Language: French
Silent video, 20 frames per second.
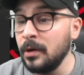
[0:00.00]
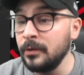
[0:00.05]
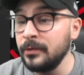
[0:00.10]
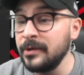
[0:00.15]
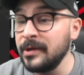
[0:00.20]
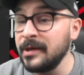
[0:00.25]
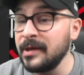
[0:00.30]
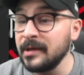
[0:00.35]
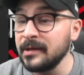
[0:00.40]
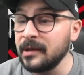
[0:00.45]

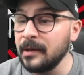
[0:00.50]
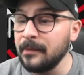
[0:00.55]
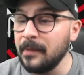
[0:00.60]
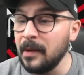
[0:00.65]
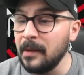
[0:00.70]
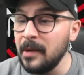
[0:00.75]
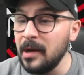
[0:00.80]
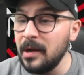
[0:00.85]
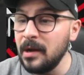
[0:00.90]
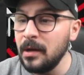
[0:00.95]
Onigan qui est
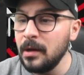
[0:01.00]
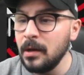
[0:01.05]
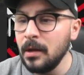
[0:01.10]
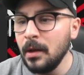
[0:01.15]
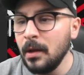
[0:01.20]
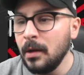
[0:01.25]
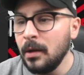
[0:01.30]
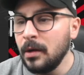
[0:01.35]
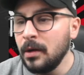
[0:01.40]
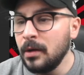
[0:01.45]
pas mal,
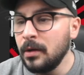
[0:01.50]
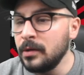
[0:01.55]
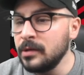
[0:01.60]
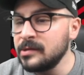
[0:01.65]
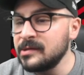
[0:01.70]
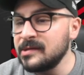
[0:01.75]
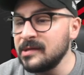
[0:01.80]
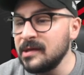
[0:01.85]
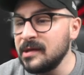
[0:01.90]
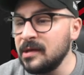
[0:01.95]

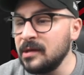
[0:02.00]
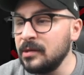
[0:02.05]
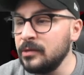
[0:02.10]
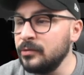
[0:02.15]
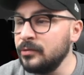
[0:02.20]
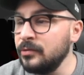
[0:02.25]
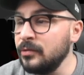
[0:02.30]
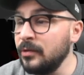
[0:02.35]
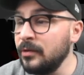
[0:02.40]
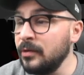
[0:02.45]
euh, ça,
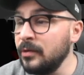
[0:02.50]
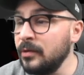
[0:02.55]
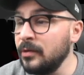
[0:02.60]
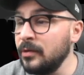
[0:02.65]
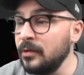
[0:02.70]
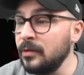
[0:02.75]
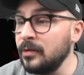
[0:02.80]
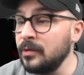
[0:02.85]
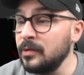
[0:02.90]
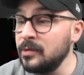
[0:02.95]

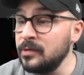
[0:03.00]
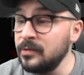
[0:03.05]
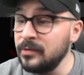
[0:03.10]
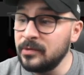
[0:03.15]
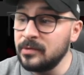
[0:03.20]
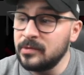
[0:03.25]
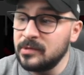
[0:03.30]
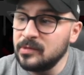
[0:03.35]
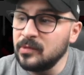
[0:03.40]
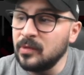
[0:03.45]
euh,
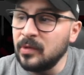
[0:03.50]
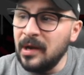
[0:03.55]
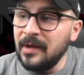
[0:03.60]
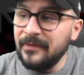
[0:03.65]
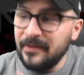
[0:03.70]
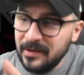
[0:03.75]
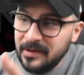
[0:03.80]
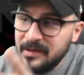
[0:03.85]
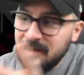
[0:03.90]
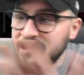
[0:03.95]
on
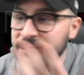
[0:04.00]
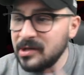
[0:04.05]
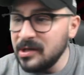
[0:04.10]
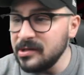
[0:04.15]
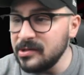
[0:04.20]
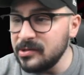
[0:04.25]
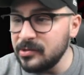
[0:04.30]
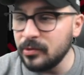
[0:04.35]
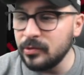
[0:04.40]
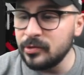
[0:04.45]
l'avait
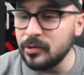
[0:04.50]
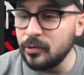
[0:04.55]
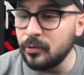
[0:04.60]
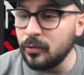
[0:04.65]
déjà sur The